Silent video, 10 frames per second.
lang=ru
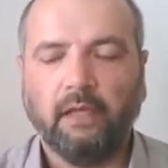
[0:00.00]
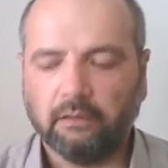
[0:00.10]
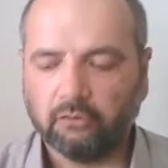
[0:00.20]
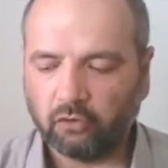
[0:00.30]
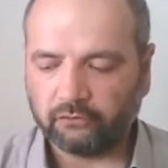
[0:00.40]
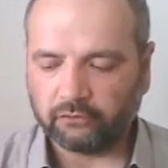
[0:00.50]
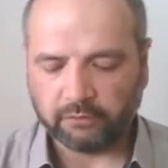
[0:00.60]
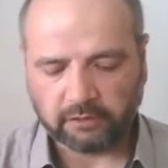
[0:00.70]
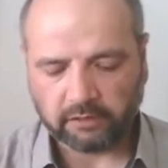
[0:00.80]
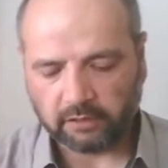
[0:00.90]
До в
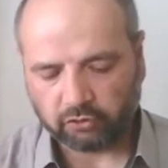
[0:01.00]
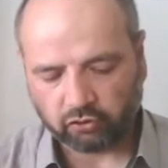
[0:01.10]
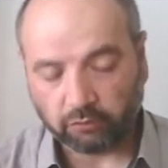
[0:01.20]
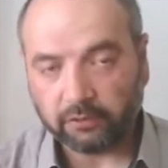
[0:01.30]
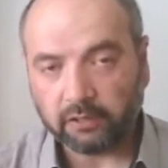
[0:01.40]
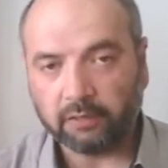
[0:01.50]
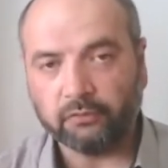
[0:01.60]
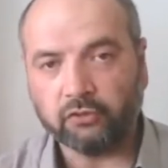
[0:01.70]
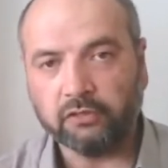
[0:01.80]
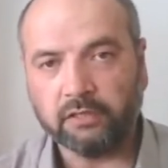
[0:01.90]
смысле, чтобы не
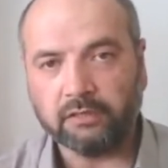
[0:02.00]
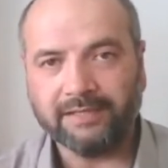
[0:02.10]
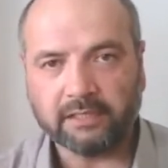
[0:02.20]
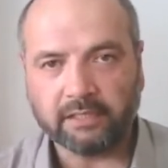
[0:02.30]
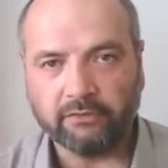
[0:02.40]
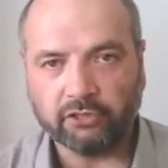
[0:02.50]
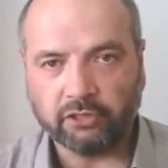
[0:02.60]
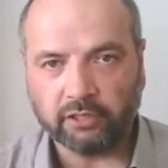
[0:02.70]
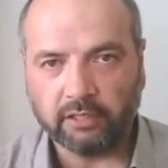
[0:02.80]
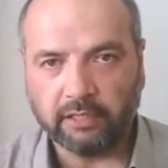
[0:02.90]
допустить, не
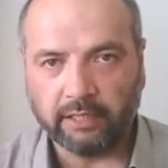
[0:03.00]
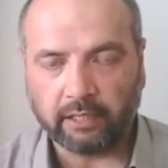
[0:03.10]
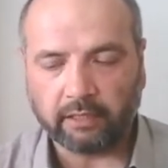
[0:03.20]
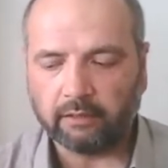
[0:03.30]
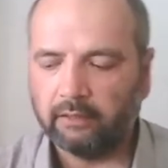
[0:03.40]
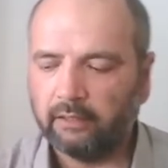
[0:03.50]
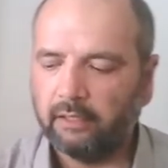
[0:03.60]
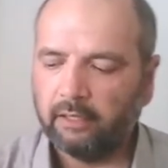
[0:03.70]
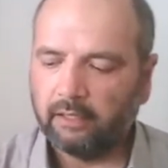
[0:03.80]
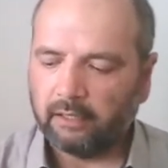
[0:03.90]
совершить грех.
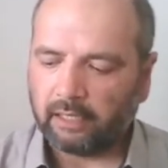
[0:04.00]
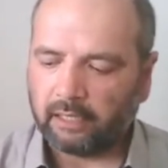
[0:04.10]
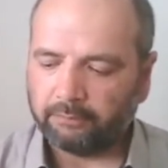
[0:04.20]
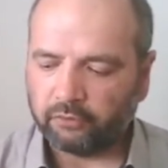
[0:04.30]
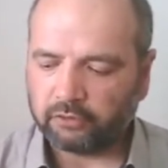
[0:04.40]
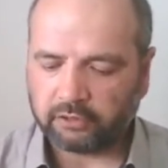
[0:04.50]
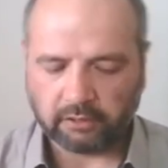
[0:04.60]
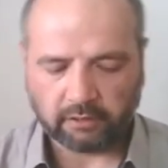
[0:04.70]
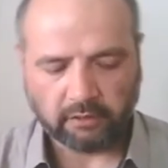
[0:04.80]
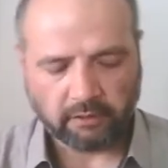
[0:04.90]
А
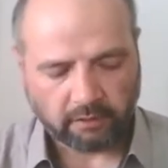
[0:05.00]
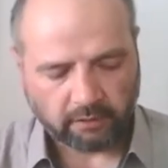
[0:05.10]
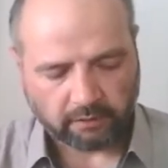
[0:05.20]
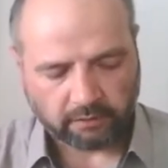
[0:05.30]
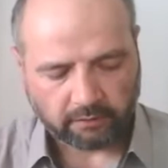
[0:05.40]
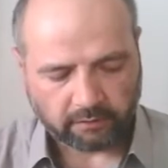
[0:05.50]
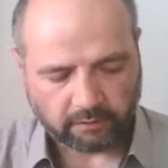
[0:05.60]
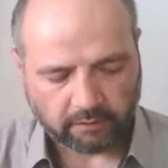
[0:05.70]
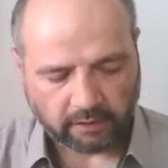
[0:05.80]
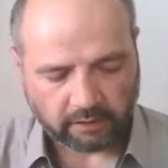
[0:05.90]
после
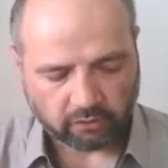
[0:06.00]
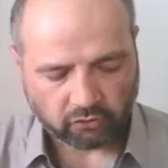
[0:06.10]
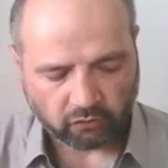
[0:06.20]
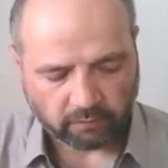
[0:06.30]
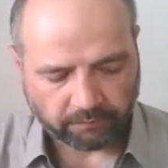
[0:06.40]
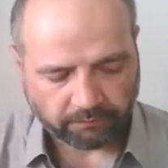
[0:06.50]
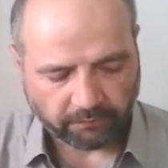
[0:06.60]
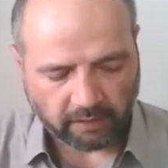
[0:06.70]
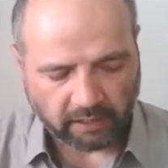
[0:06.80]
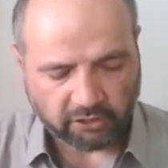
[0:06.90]
это чтобы
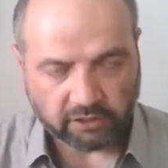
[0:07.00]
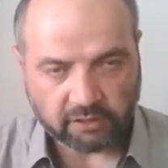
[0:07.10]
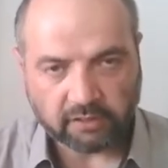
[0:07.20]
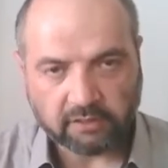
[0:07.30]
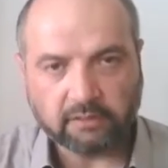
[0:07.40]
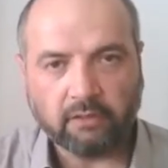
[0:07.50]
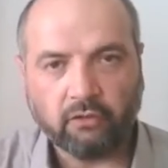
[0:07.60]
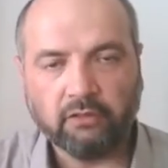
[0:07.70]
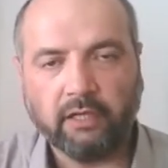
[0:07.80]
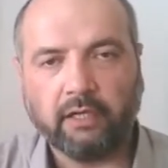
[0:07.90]
очиститься
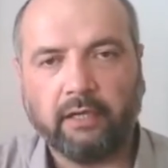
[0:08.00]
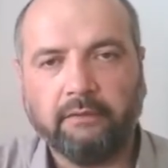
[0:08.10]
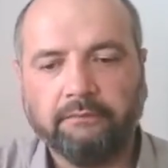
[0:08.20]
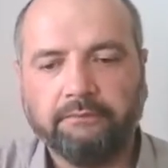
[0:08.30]
от греха.